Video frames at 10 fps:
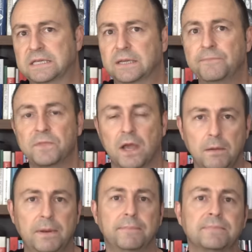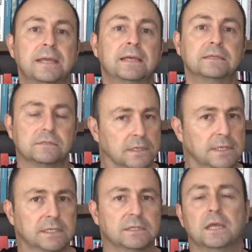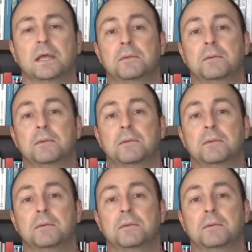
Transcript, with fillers: ki ama sayının